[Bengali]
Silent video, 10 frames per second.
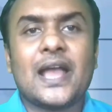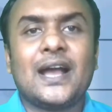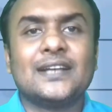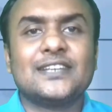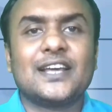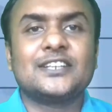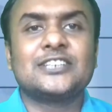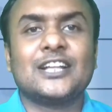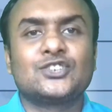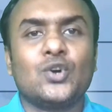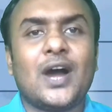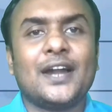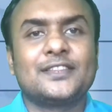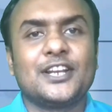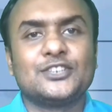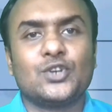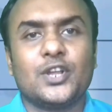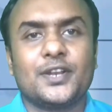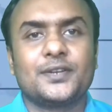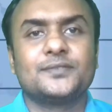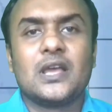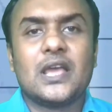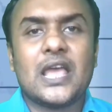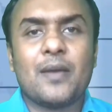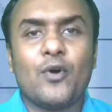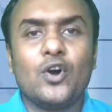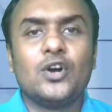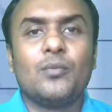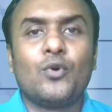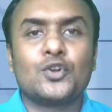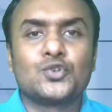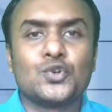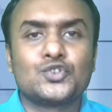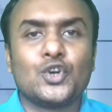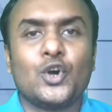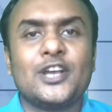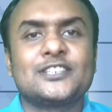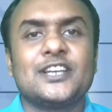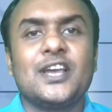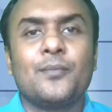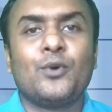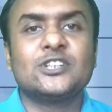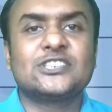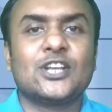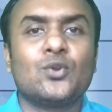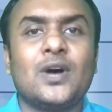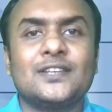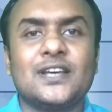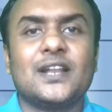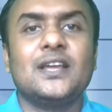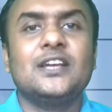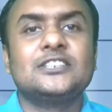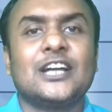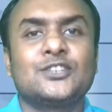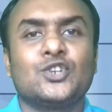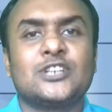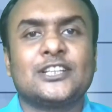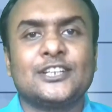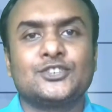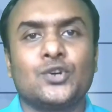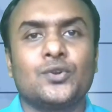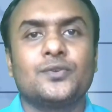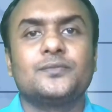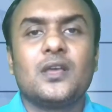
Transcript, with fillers: এক হাজার সাতশো আটত্রিশ জনের এবং মোট সুস্থ হয়েছে পঞ্চান্ন হাজার সাতশো সাতাশ জন